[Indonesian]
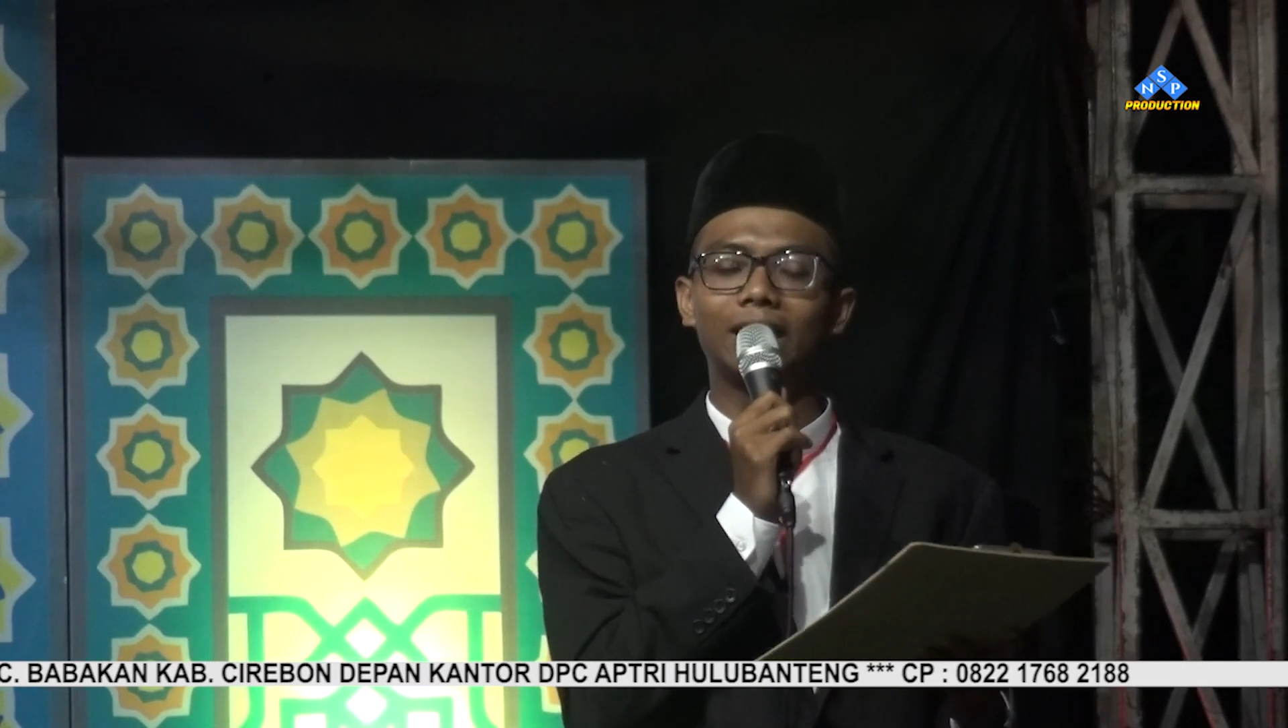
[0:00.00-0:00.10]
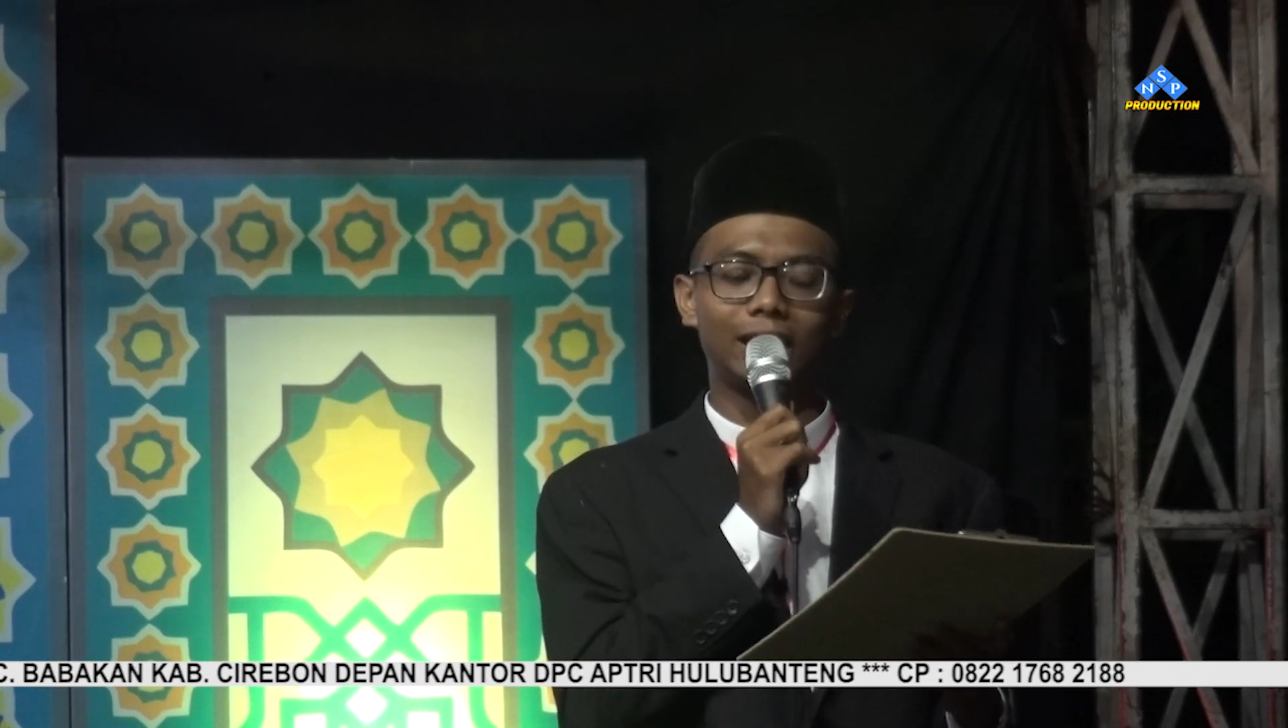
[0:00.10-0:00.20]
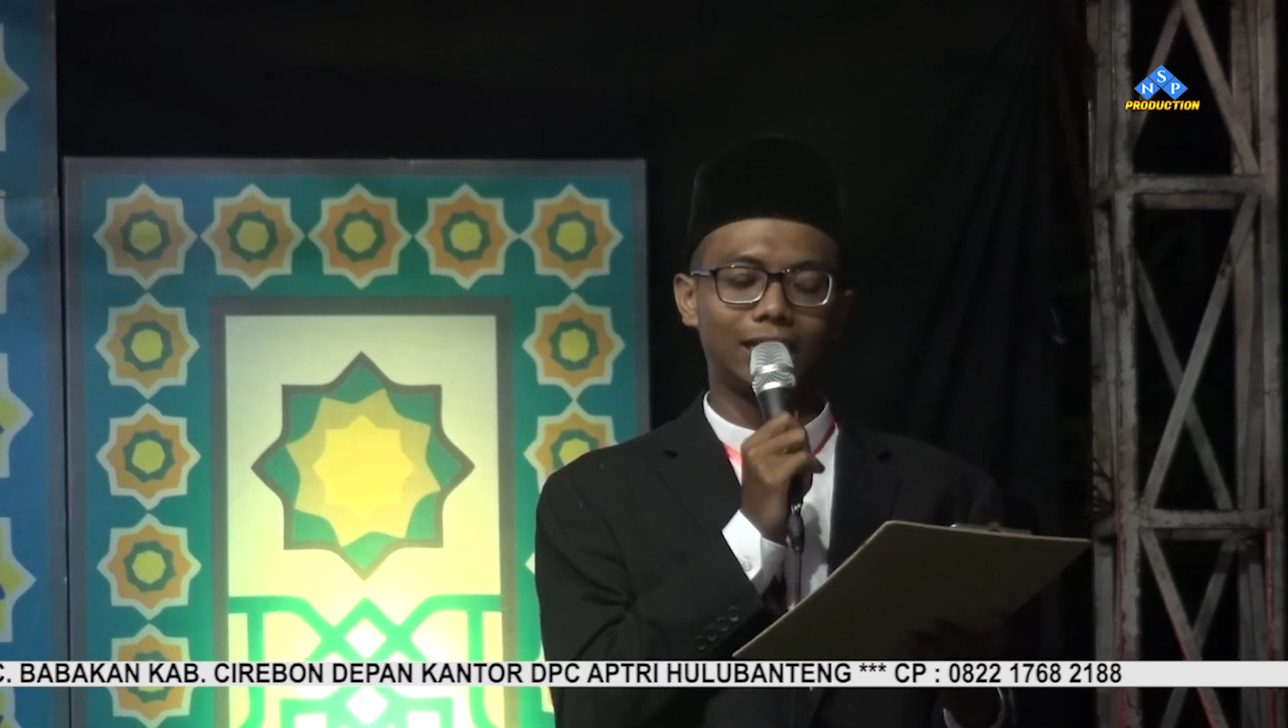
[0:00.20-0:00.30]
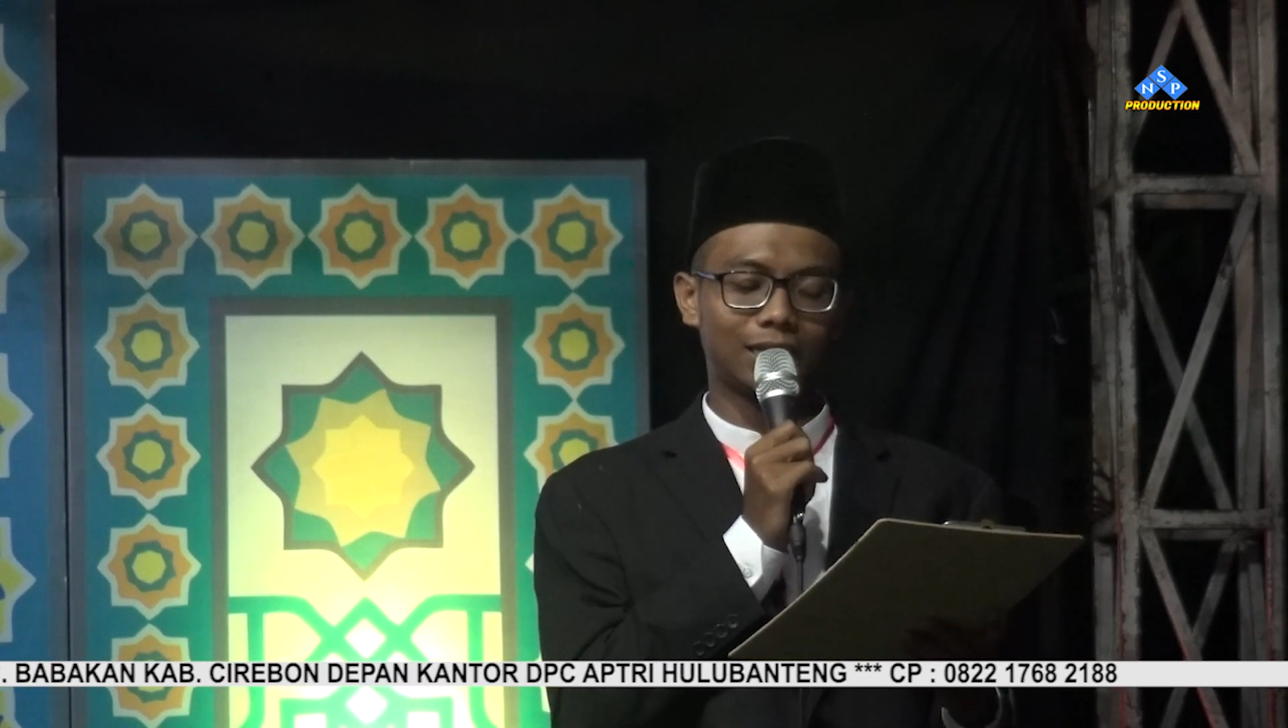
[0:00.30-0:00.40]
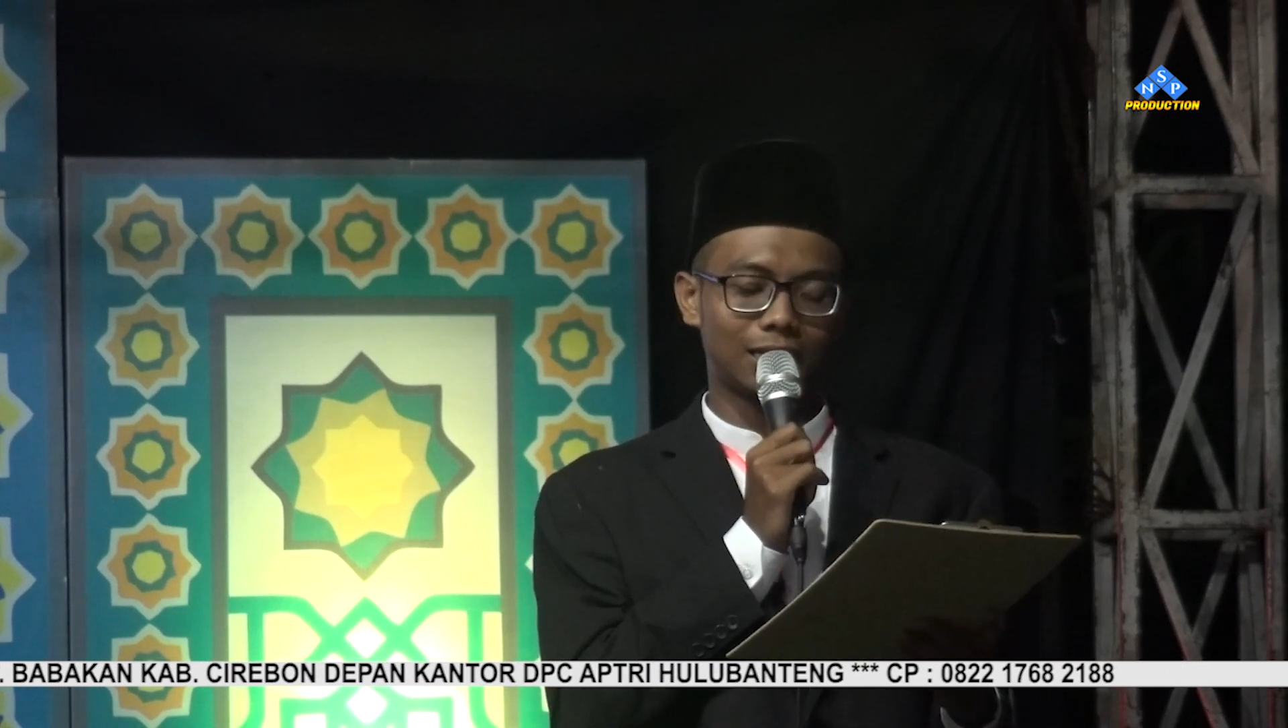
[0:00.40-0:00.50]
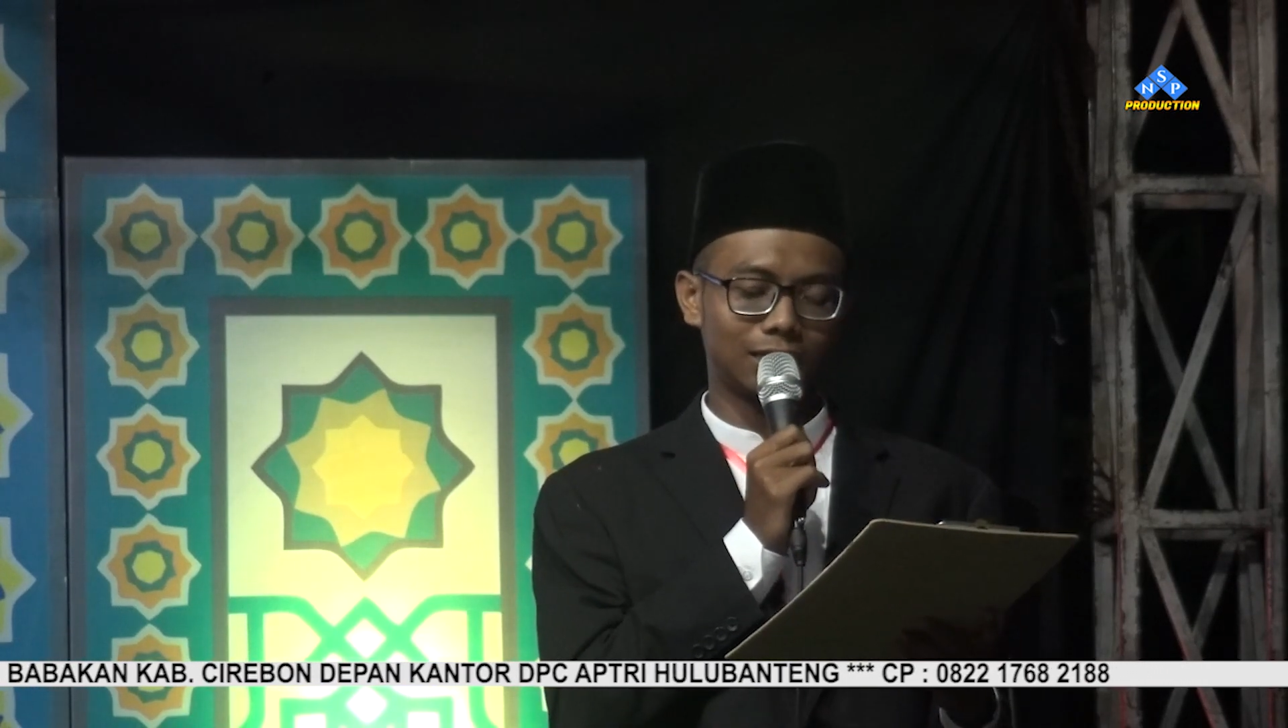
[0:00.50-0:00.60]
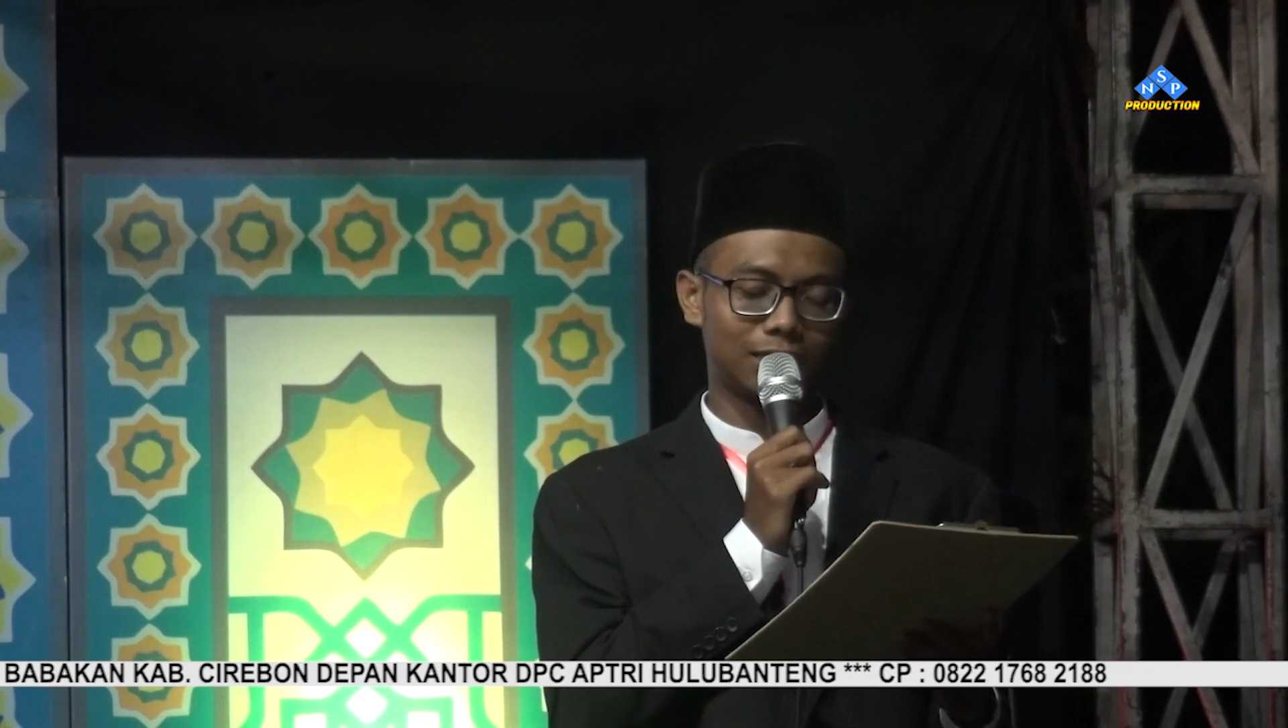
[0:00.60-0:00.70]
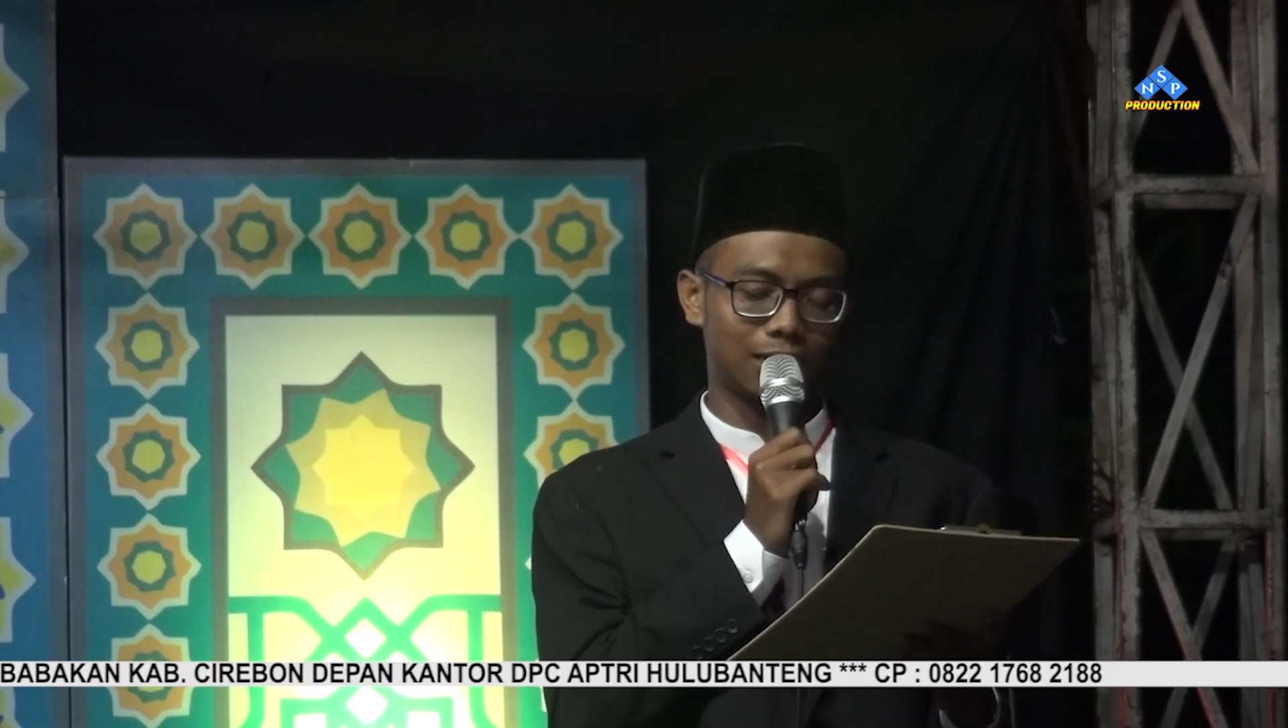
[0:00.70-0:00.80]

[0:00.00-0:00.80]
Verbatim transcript: beriringkan